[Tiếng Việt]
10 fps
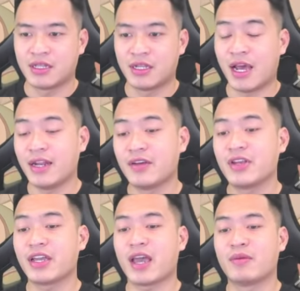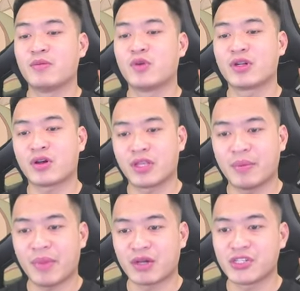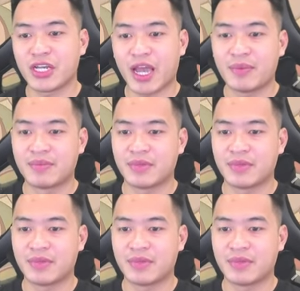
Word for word: Thì đấy, nếu như anh em muốn có thêm mẹo chơi game,